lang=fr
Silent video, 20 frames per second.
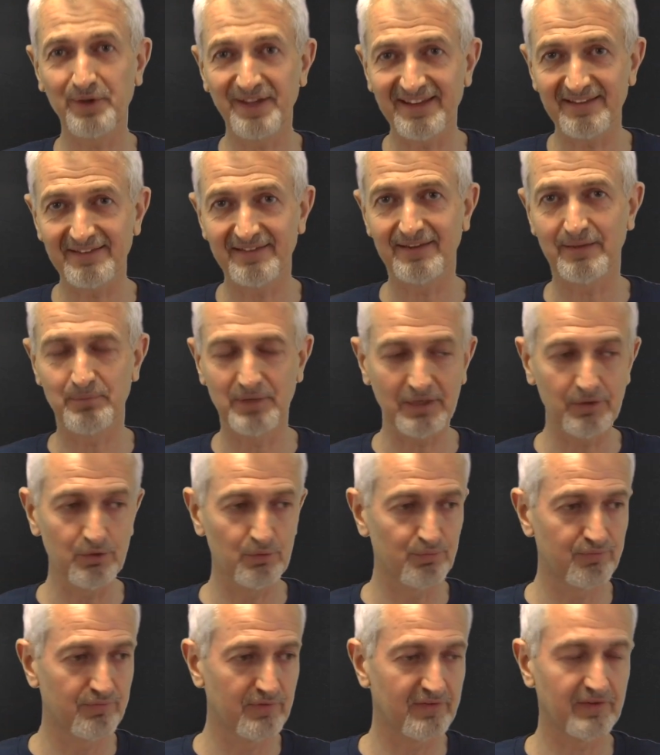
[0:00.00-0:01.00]
aucun de ces biens
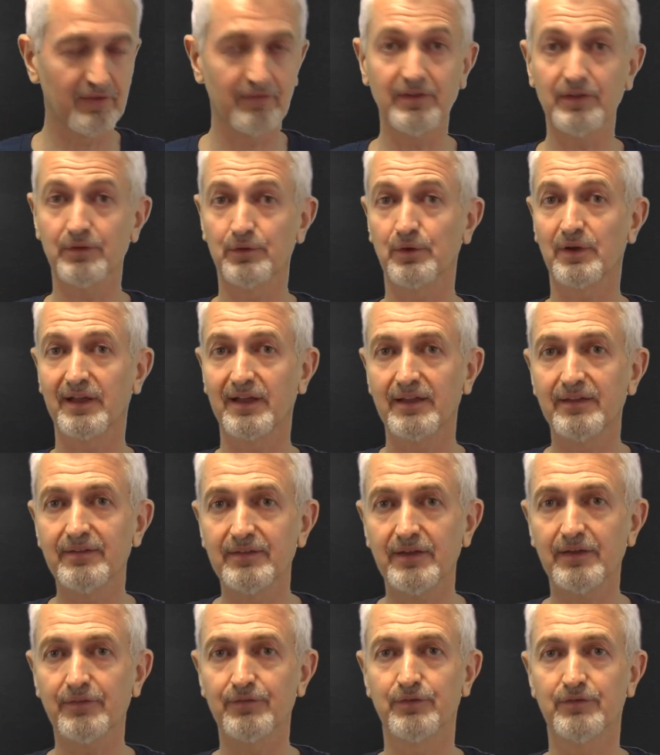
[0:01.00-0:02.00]
ne pouvait servir de
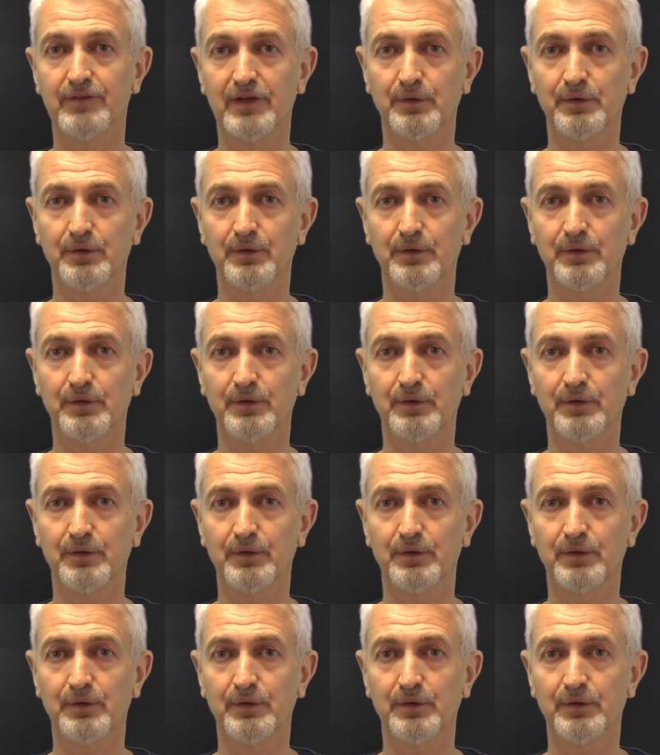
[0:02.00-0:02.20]
réserve de